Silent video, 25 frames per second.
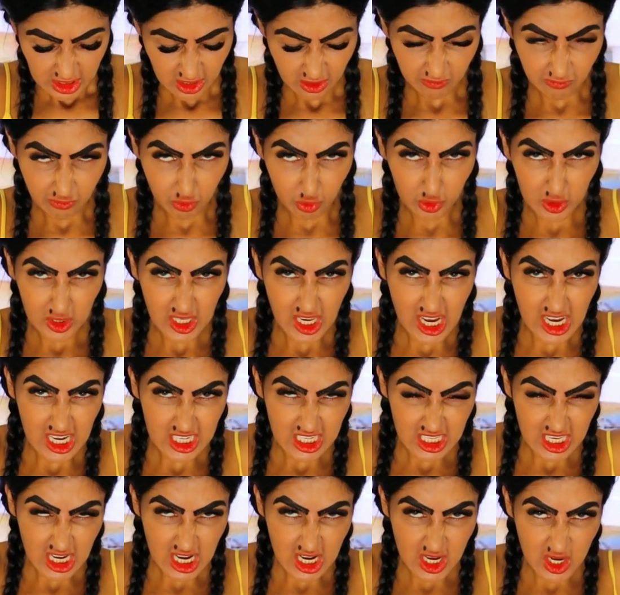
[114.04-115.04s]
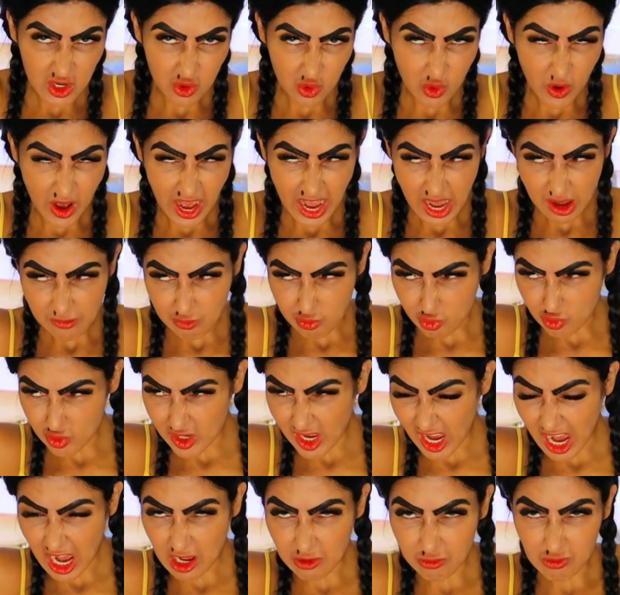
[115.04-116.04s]
Se você estranhou ela é
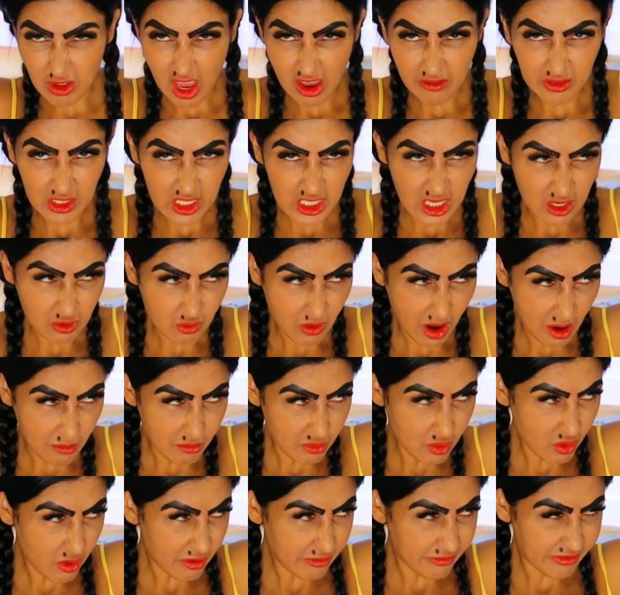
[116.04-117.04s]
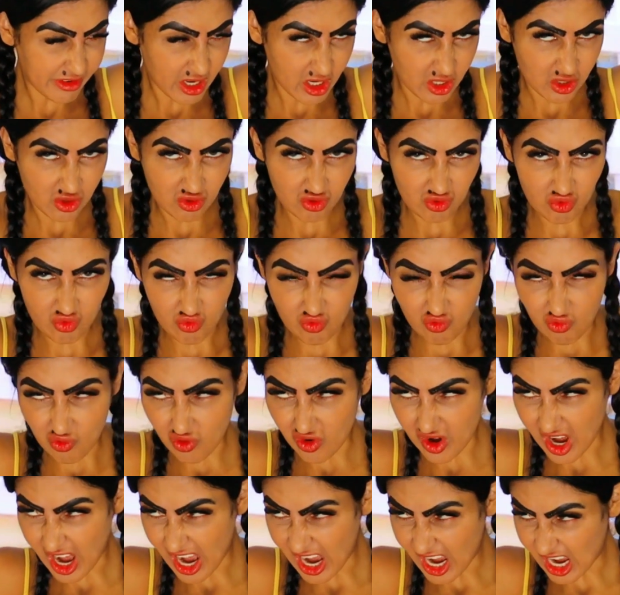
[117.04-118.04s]
porque ela não deve ser uma boa
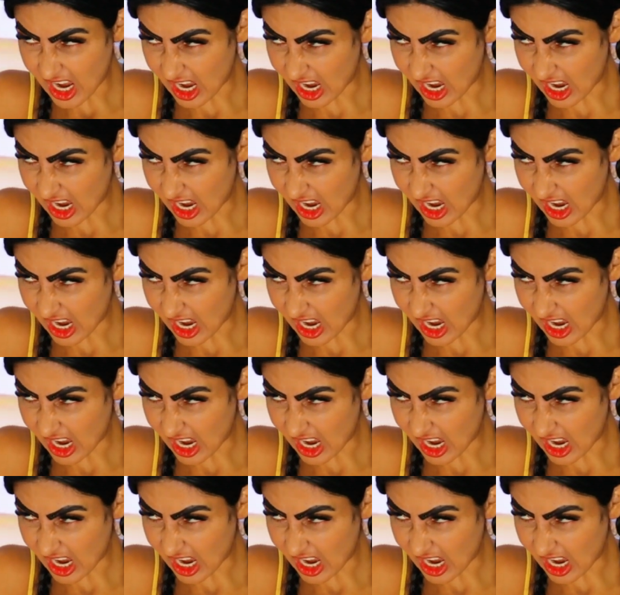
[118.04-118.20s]
fechora.